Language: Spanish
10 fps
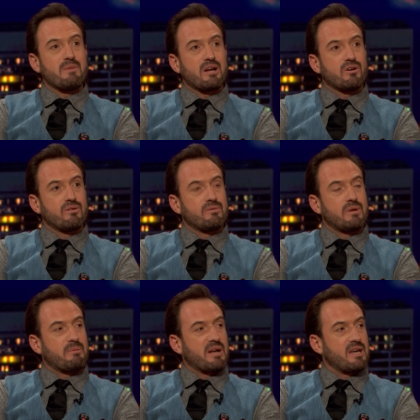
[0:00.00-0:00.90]
muy mal
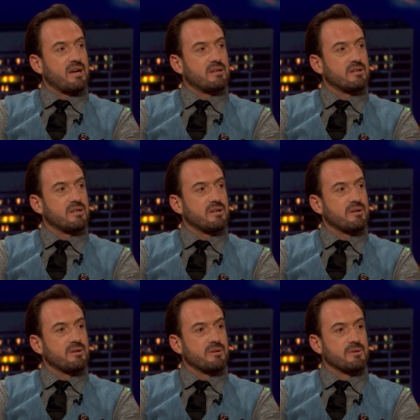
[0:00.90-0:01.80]
con las parejas...
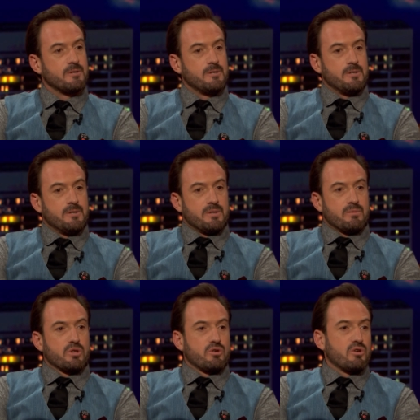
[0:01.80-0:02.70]
Eh,
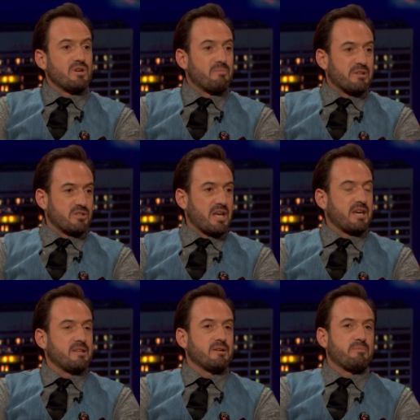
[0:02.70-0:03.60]
bueno, yo y el
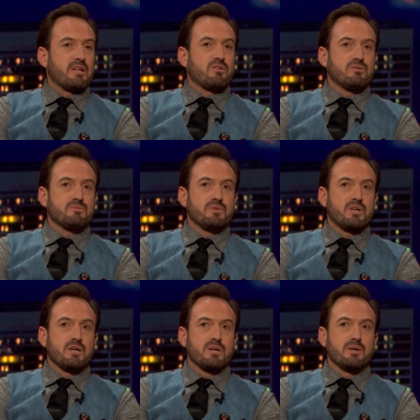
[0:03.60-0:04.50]
personaje que interpreto,
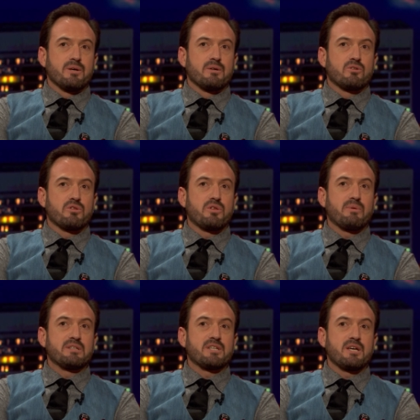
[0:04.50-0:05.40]
eh, entonces
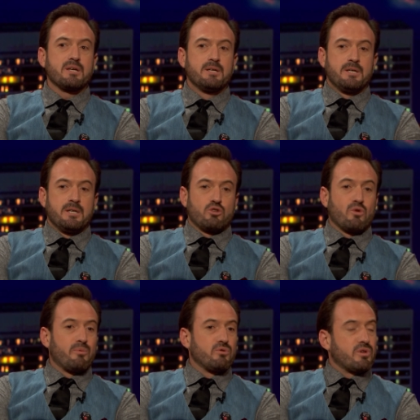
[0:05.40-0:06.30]
pensé,
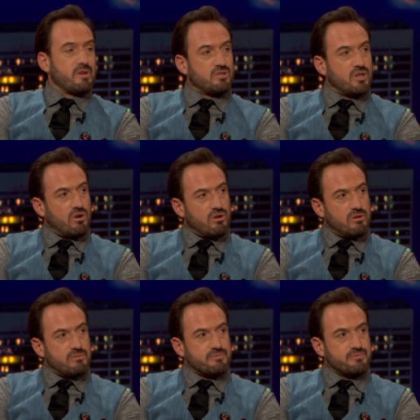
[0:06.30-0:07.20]
estuve a punto de ir a un
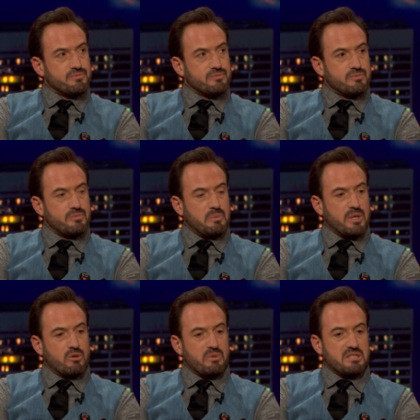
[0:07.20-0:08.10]
psicólogo, mm.
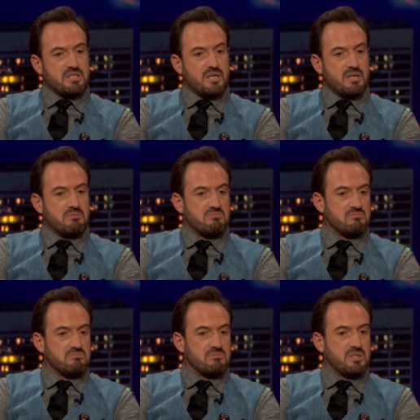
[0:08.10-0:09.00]
pero
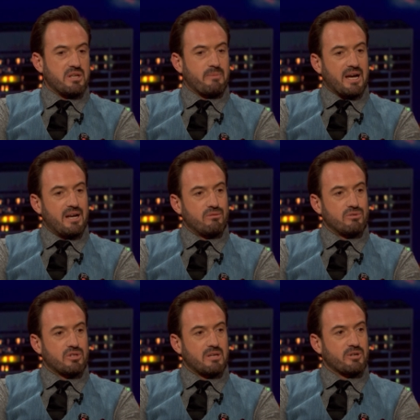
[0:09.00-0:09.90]
pensé, entre pagarle una
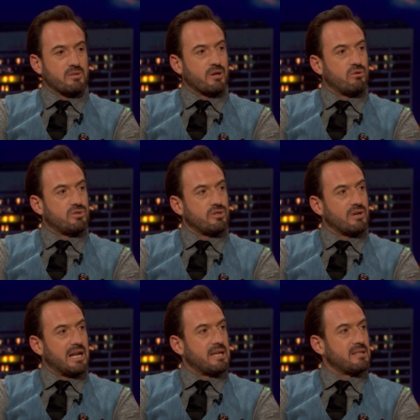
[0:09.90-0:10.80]
nota porque me escuche o
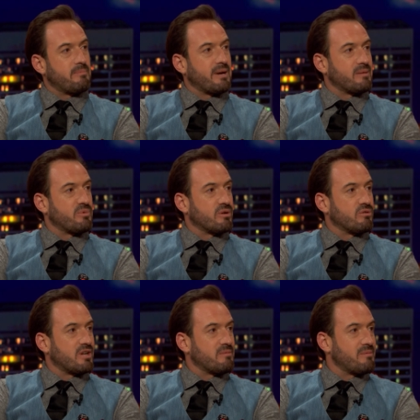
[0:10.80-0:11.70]
que la gente pague por
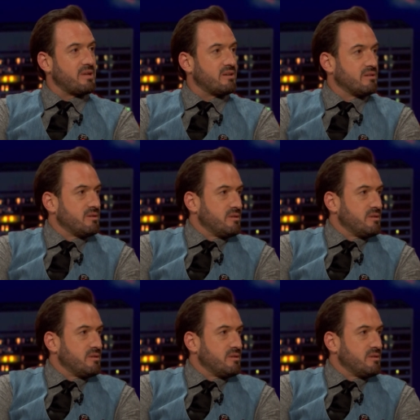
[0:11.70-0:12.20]
escucharme a mí,